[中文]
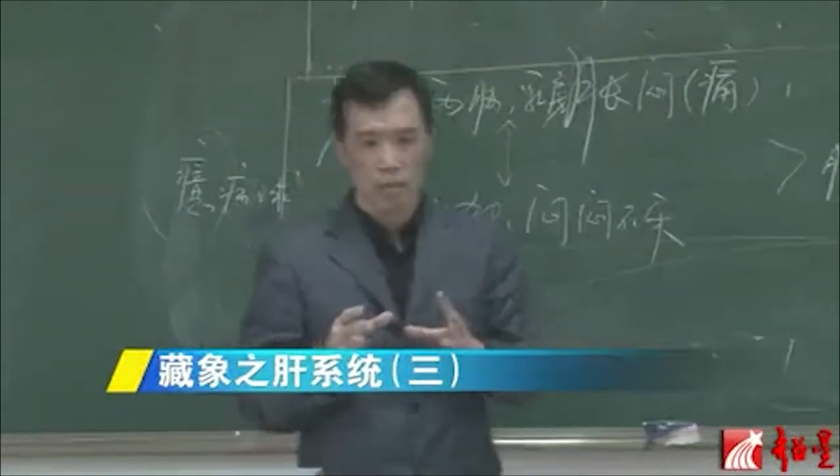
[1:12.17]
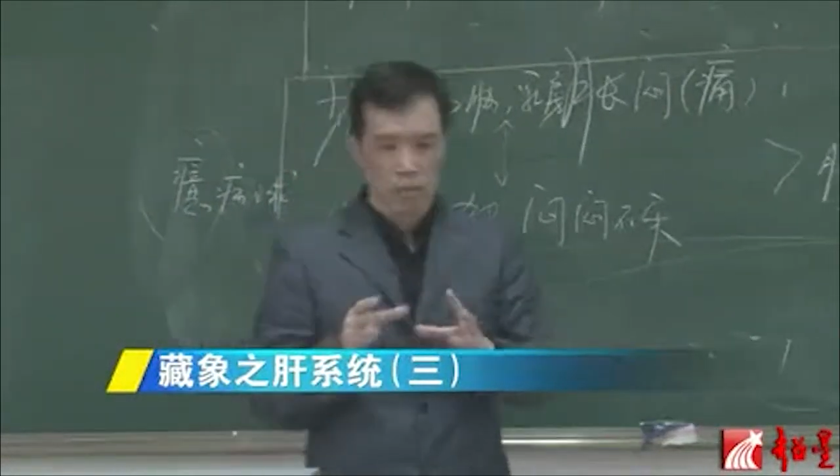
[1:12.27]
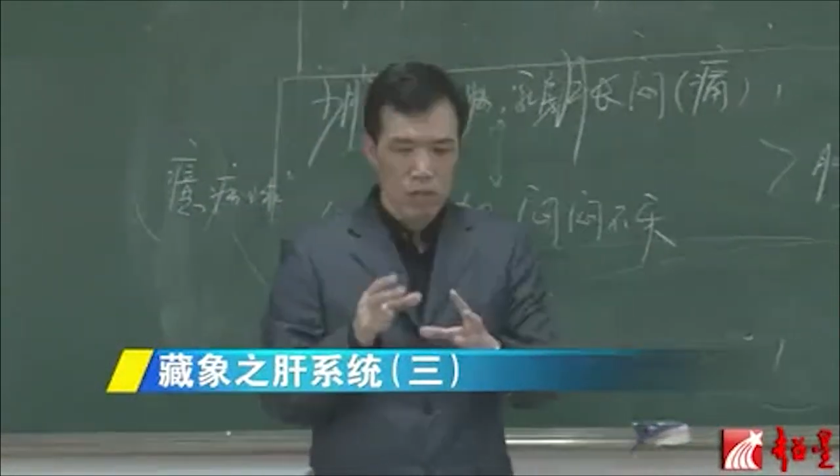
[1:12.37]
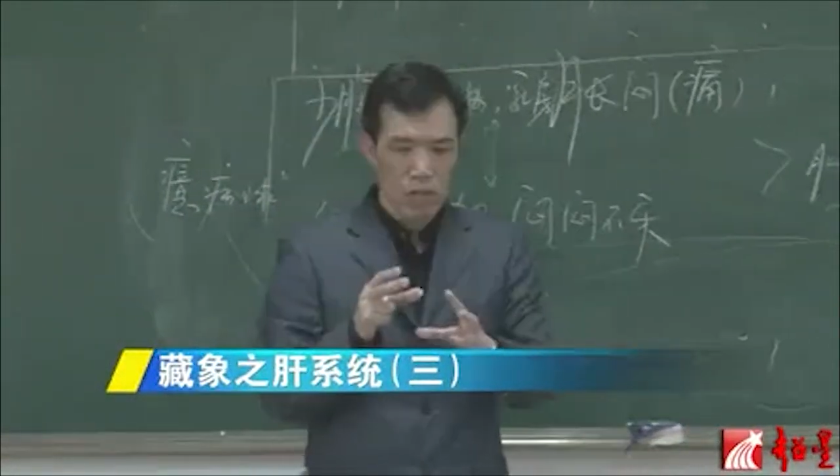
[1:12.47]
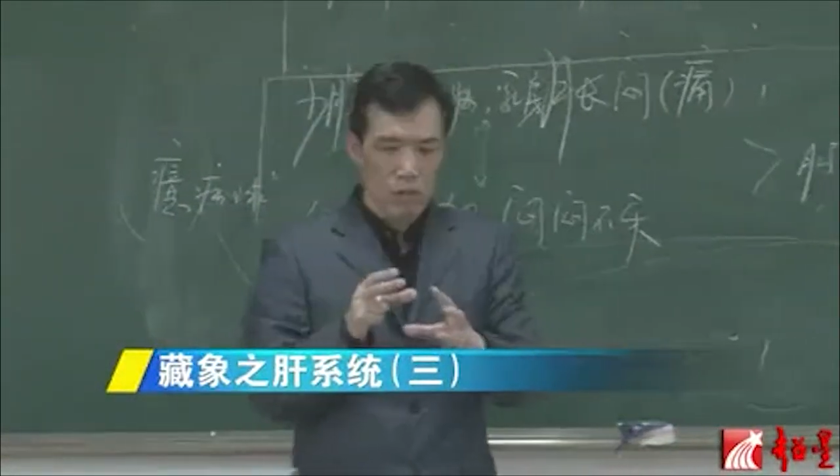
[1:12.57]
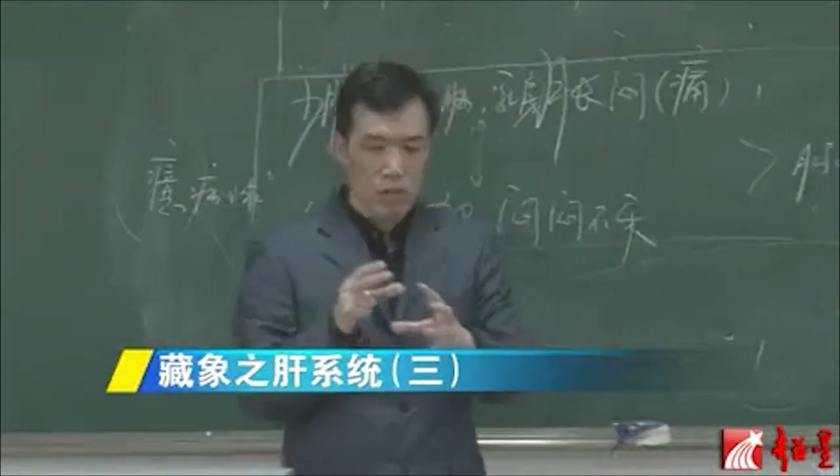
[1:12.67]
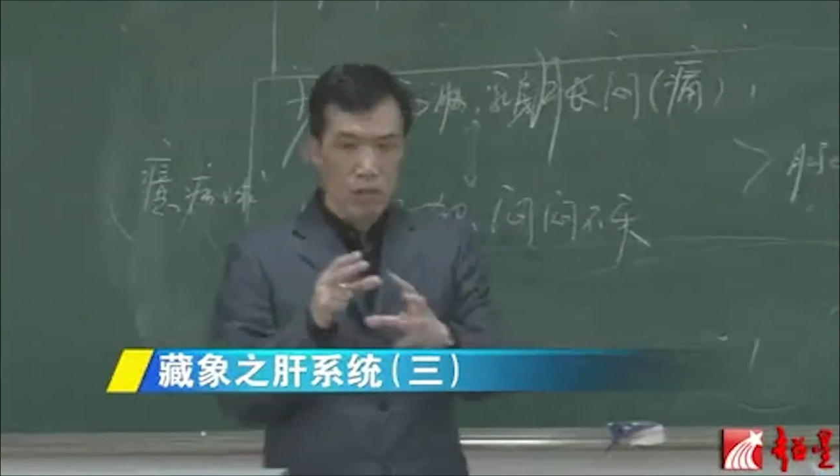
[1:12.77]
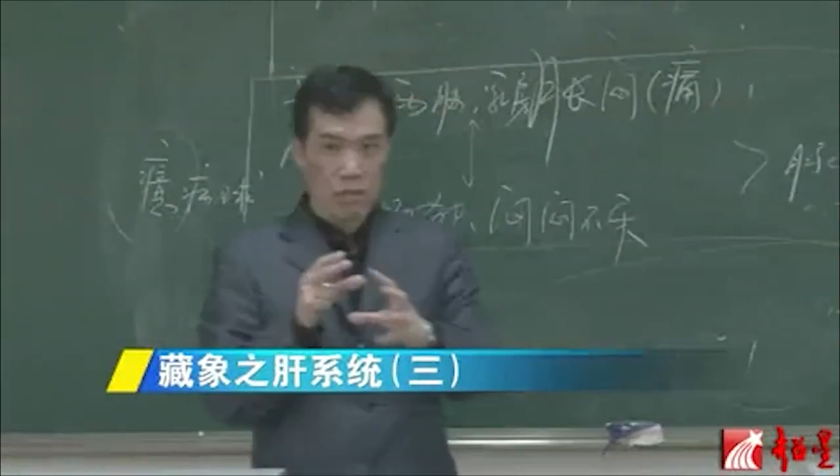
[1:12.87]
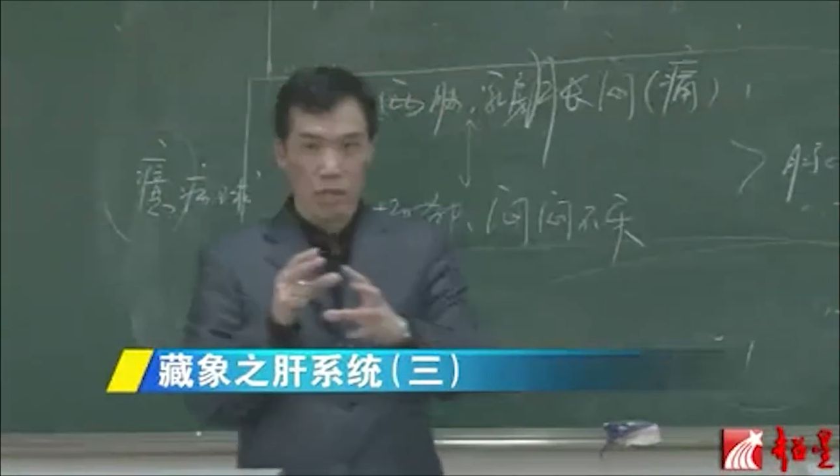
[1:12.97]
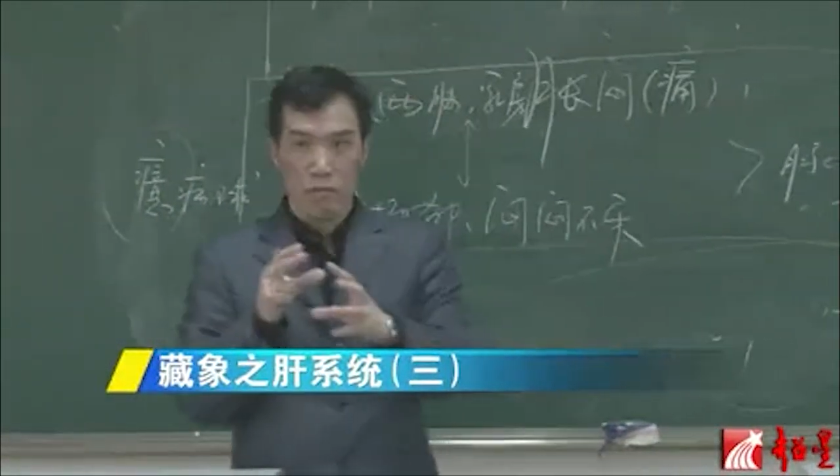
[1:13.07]
不等
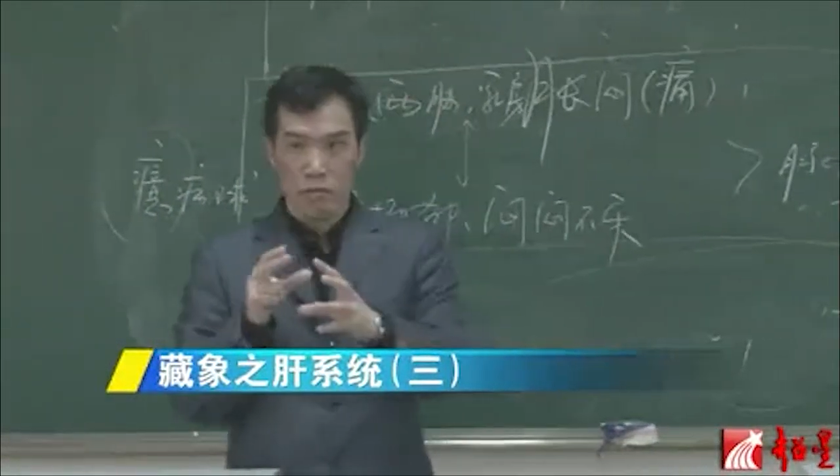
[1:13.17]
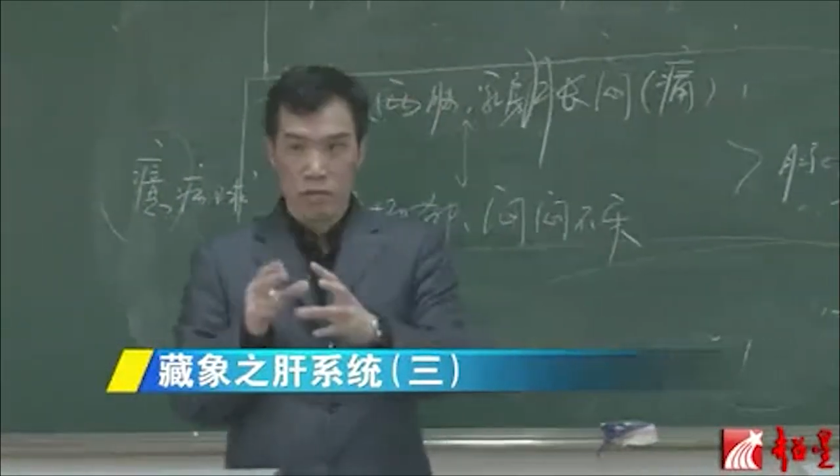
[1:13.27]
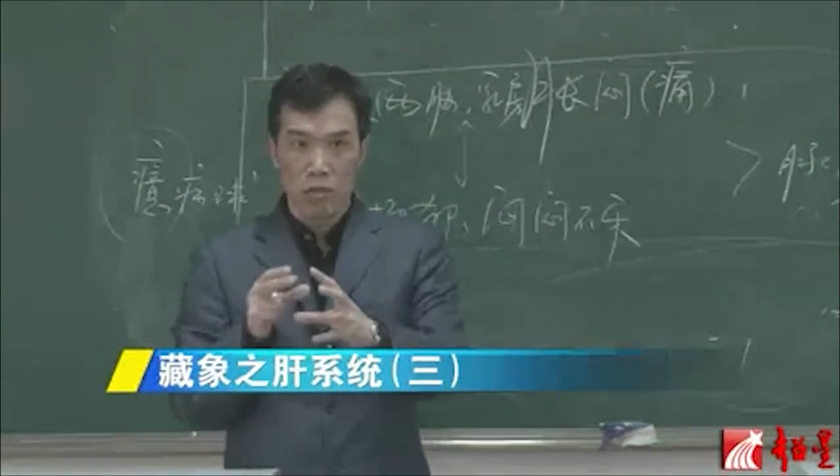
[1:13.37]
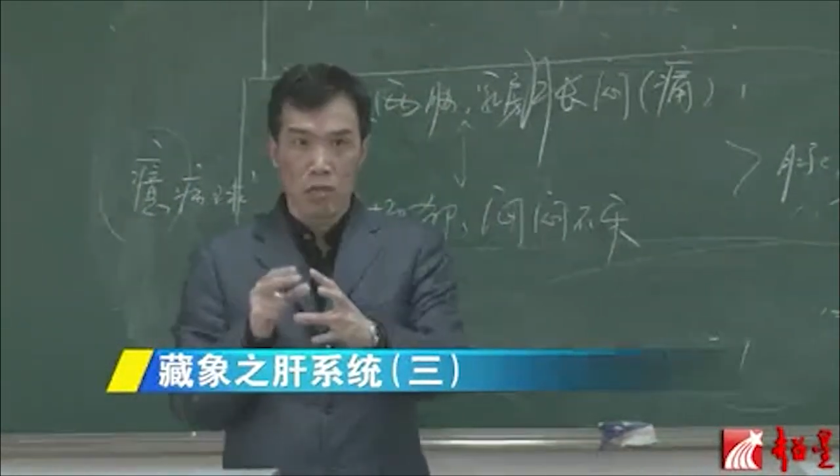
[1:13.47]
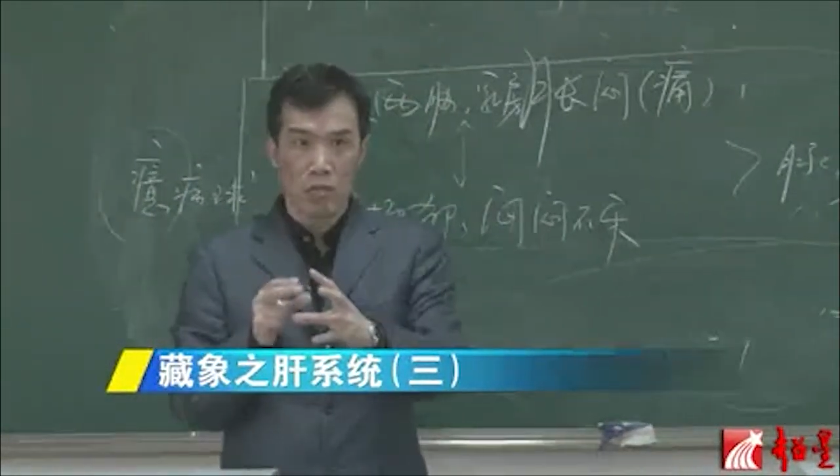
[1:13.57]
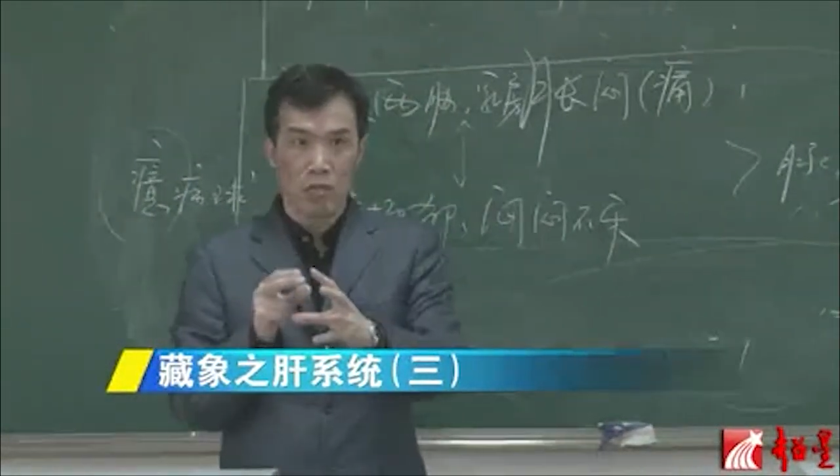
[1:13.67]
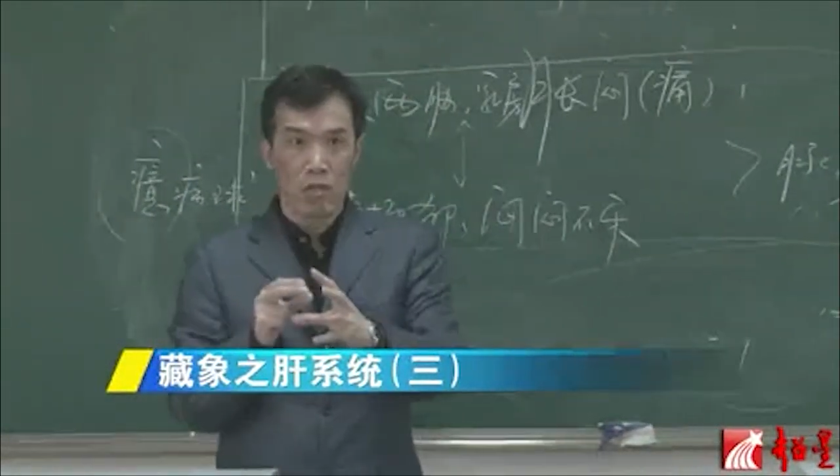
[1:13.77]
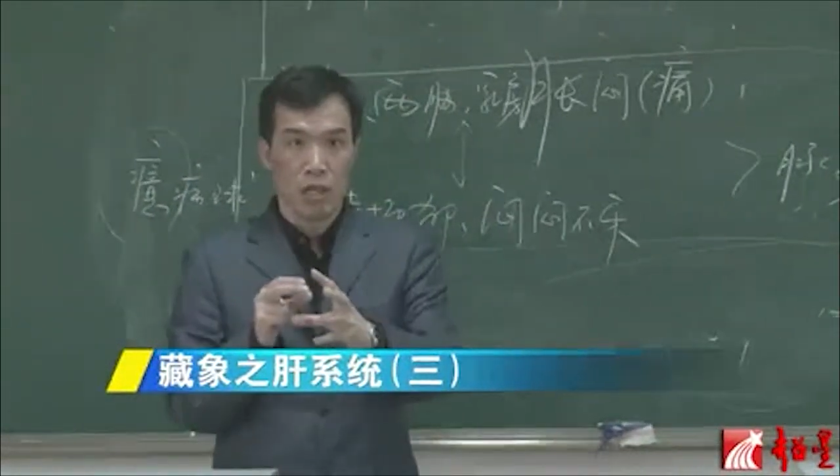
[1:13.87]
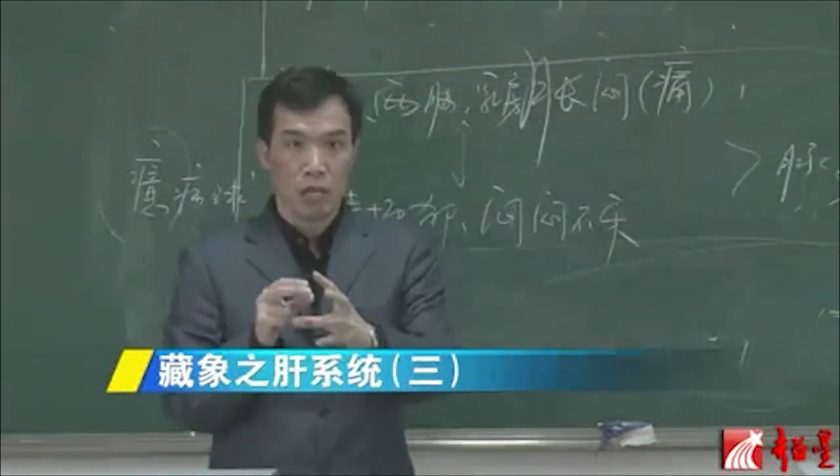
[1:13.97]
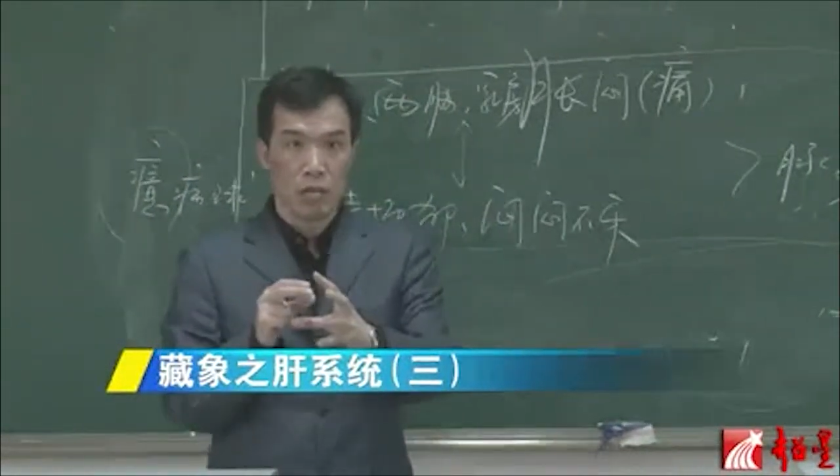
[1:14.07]
于这个五字归五
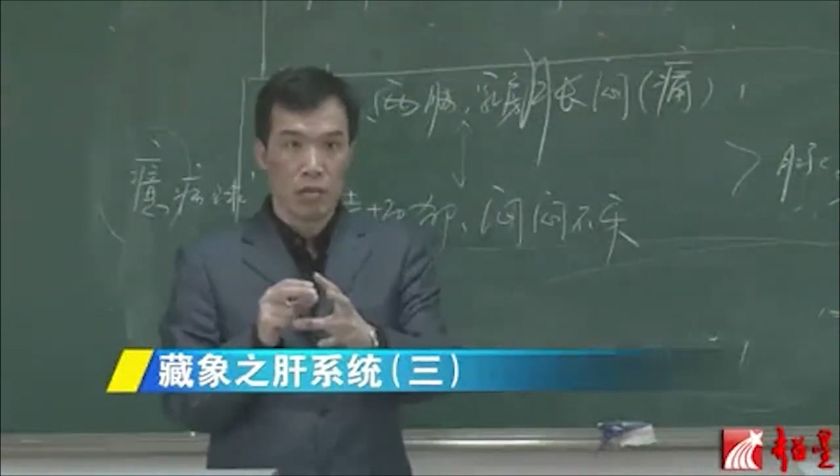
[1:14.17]
脏之